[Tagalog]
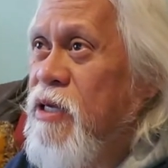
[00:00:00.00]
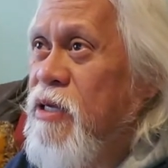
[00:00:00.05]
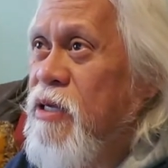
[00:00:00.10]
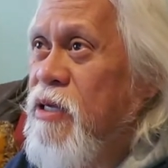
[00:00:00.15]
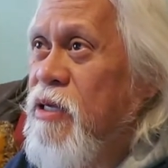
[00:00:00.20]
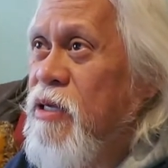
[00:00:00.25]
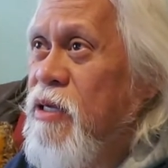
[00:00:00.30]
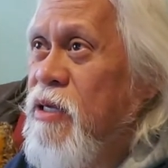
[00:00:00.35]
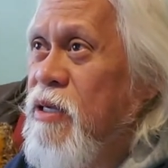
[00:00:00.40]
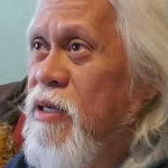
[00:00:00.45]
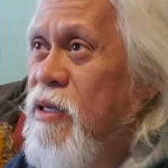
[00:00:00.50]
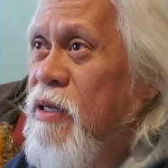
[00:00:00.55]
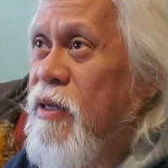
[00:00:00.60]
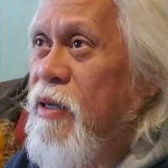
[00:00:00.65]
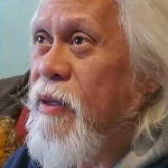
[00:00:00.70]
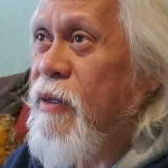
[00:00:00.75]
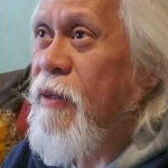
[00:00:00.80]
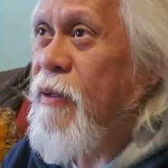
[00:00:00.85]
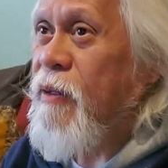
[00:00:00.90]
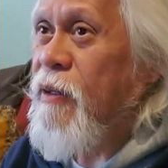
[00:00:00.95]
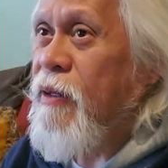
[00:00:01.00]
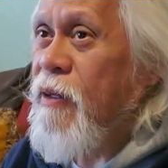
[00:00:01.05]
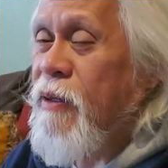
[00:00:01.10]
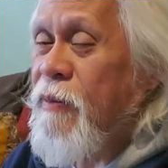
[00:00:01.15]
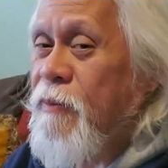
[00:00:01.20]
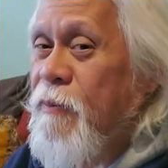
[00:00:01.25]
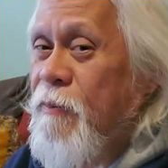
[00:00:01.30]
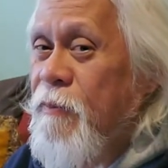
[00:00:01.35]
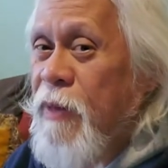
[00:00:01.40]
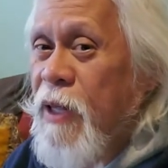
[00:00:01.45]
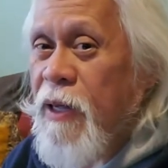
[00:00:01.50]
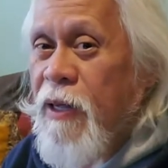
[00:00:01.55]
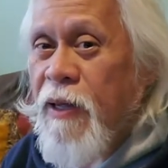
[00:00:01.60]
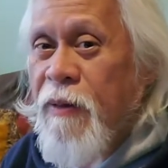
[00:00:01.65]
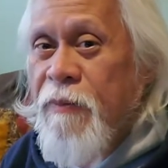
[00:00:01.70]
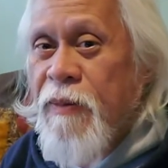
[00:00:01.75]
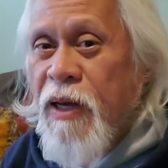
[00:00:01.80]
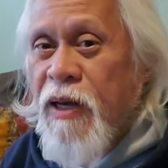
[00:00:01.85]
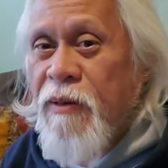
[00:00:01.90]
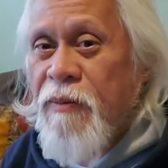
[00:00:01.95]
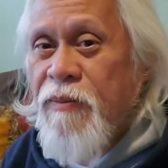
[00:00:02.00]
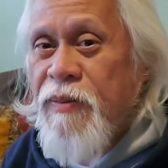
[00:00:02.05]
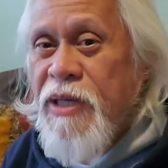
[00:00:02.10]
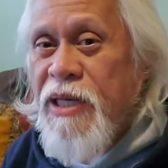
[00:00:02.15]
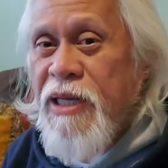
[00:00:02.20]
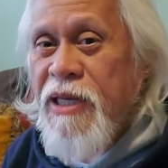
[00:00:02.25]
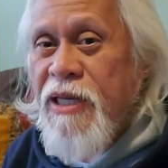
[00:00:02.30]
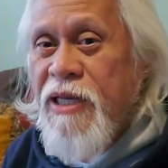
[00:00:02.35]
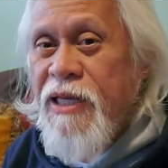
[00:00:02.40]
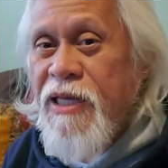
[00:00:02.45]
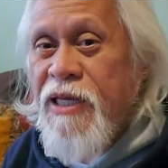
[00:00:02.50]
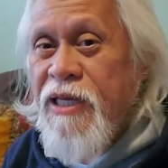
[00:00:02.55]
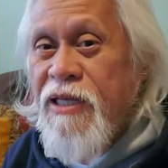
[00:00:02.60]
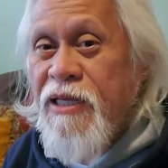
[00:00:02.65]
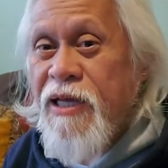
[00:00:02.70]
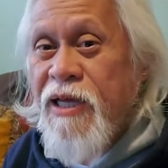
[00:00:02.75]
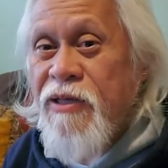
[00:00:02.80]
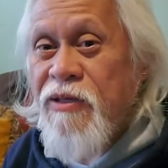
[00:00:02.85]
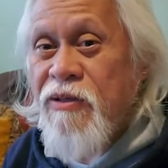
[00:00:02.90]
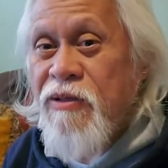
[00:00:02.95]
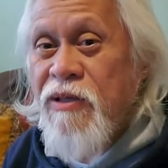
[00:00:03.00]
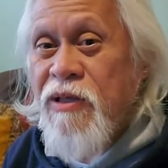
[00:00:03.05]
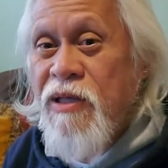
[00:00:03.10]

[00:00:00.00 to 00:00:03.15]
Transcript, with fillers: uh, uh, mga bilihin ngayon